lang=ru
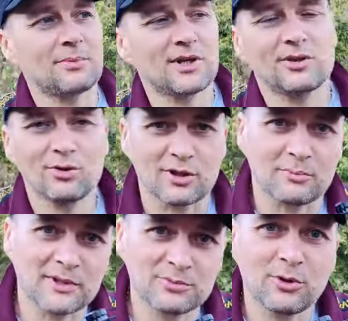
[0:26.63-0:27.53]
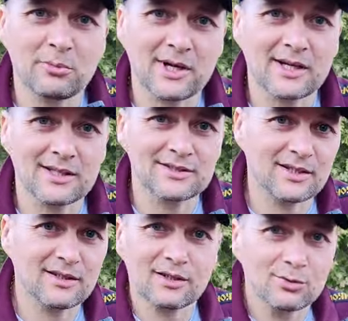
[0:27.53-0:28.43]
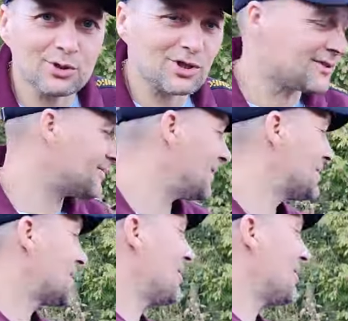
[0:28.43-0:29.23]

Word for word: Армагеддона. Посмотрим, какая стрела лучше для